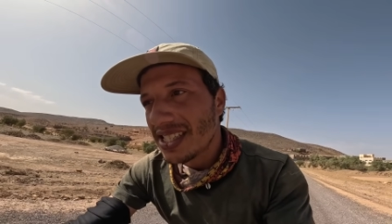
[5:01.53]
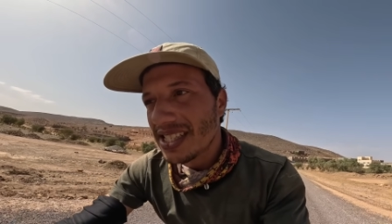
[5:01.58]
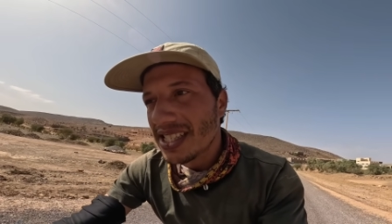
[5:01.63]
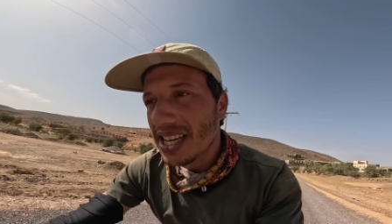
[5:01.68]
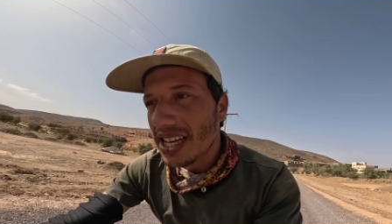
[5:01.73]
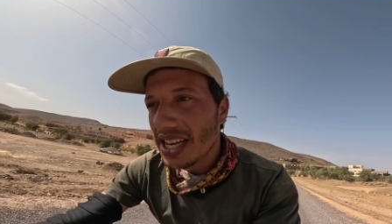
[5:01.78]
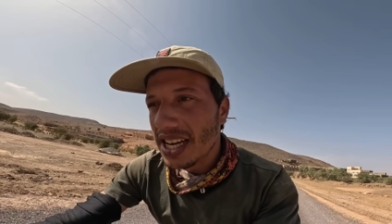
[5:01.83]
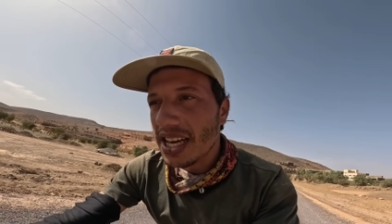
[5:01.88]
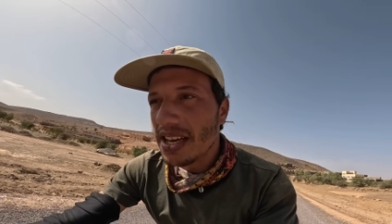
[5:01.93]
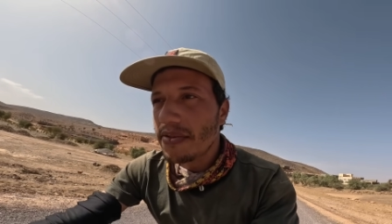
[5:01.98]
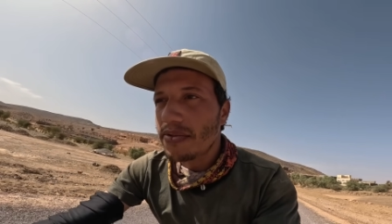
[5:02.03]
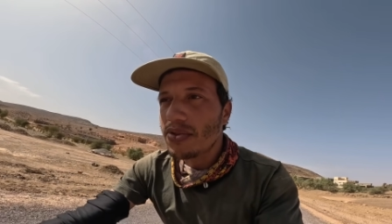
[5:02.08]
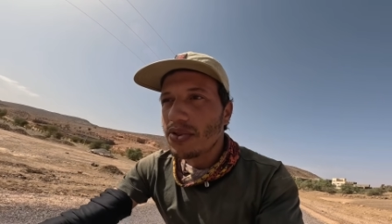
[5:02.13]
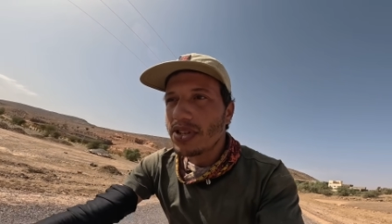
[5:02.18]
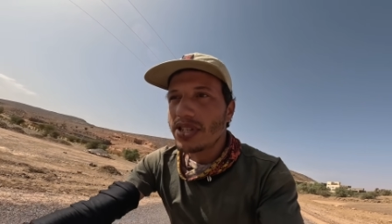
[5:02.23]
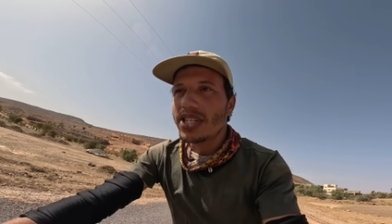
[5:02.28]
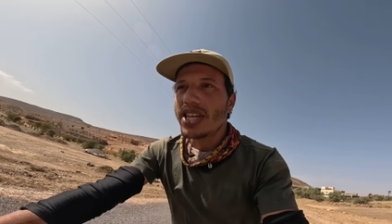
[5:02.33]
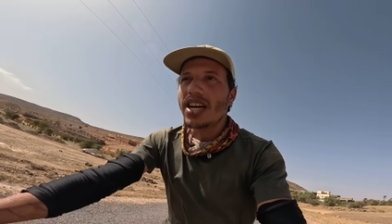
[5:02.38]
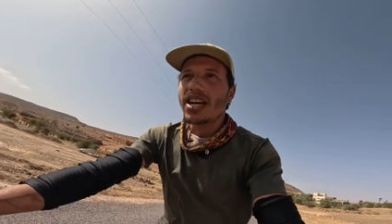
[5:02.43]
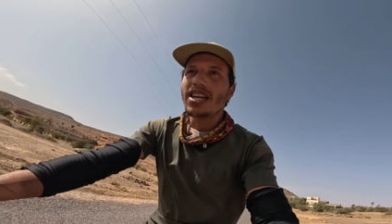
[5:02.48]
ترغيفت
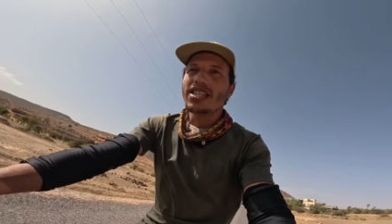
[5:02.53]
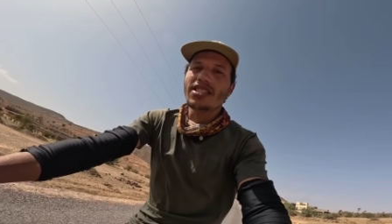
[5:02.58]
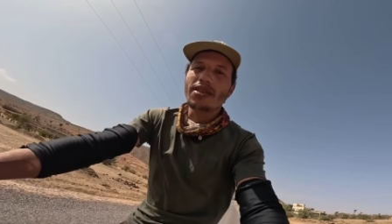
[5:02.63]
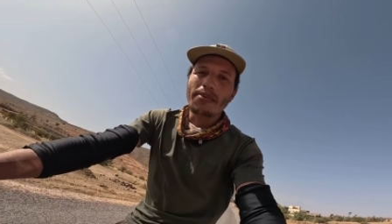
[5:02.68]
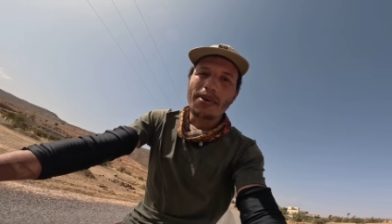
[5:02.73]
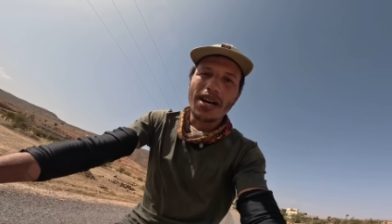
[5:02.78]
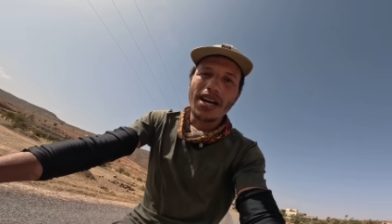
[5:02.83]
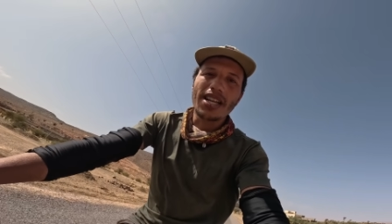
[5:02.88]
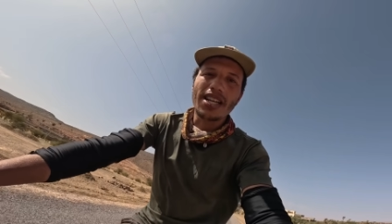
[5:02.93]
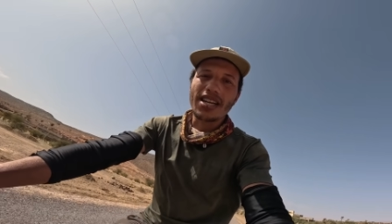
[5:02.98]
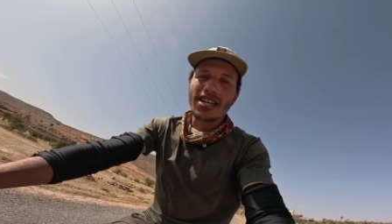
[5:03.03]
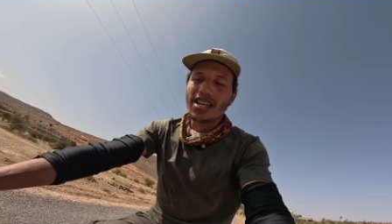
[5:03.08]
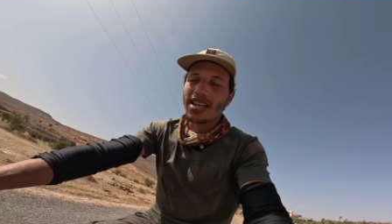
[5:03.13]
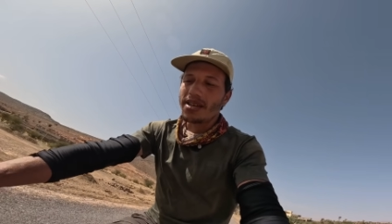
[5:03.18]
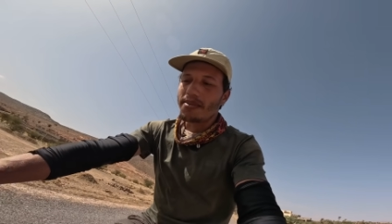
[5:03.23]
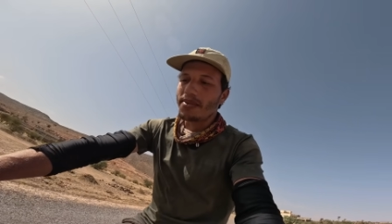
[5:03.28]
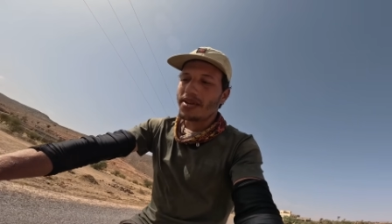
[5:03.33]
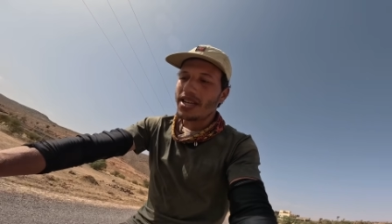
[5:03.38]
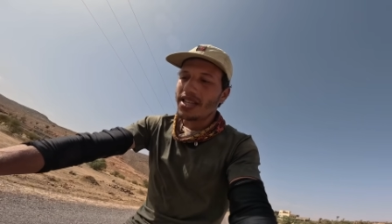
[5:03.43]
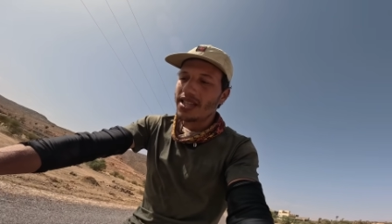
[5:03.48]
ولا شي حاجه بحال هكا
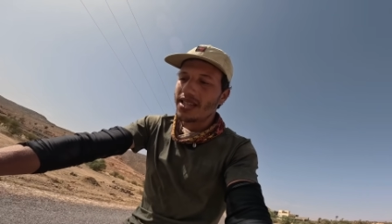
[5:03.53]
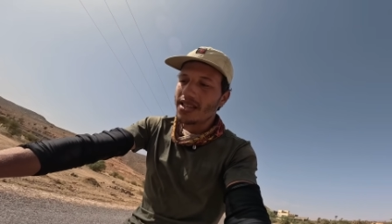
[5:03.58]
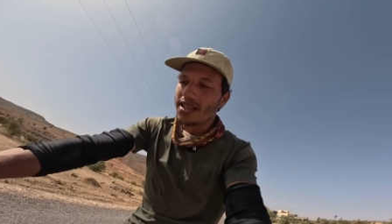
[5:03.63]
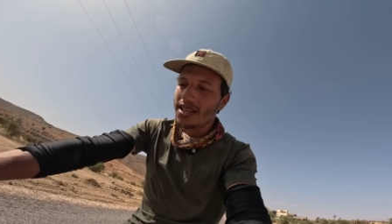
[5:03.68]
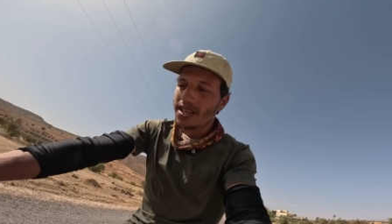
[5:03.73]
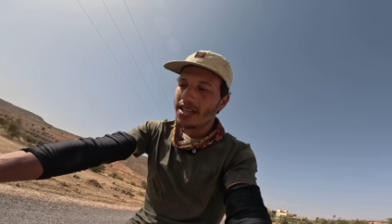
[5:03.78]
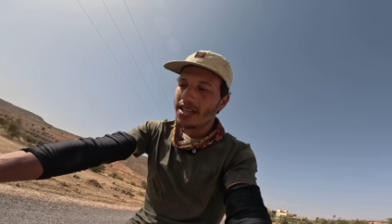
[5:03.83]
يمكن